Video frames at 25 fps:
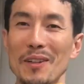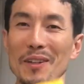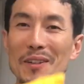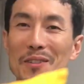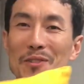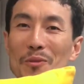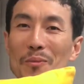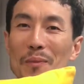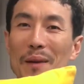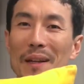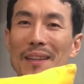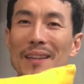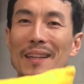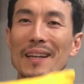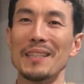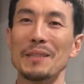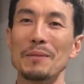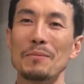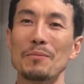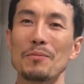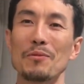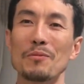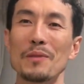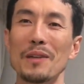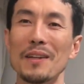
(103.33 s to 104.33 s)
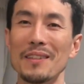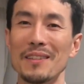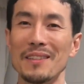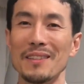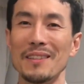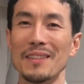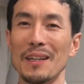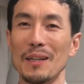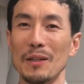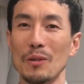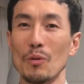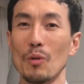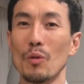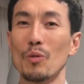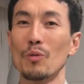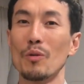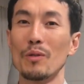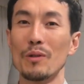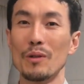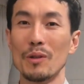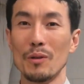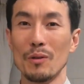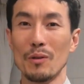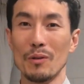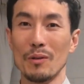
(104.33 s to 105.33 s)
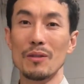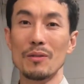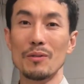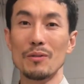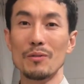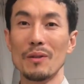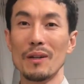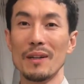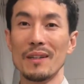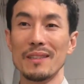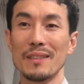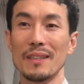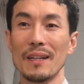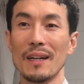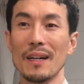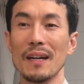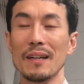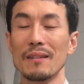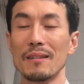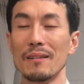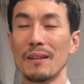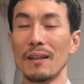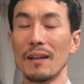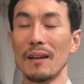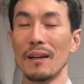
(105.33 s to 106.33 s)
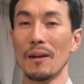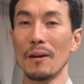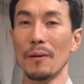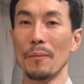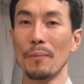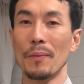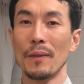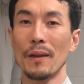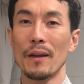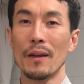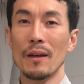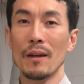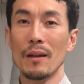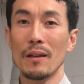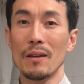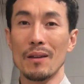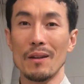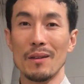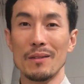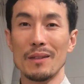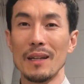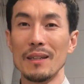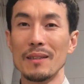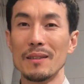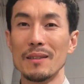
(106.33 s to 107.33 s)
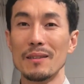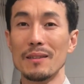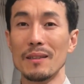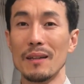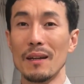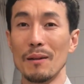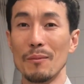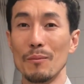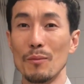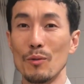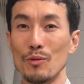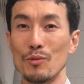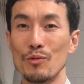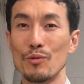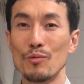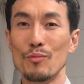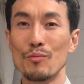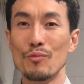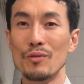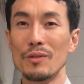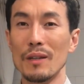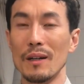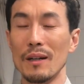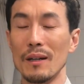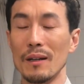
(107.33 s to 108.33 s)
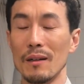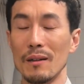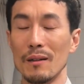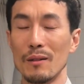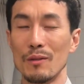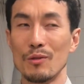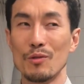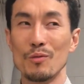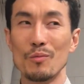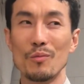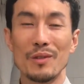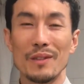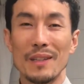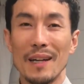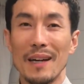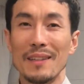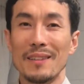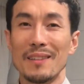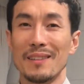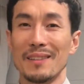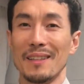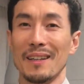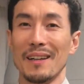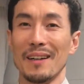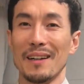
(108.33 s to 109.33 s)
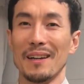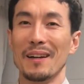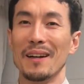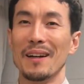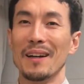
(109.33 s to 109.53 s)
털이 좀 많다 싶으면 이제 돌돌이로 청소하기 시작하는데 15장, 뭐 20장, 25장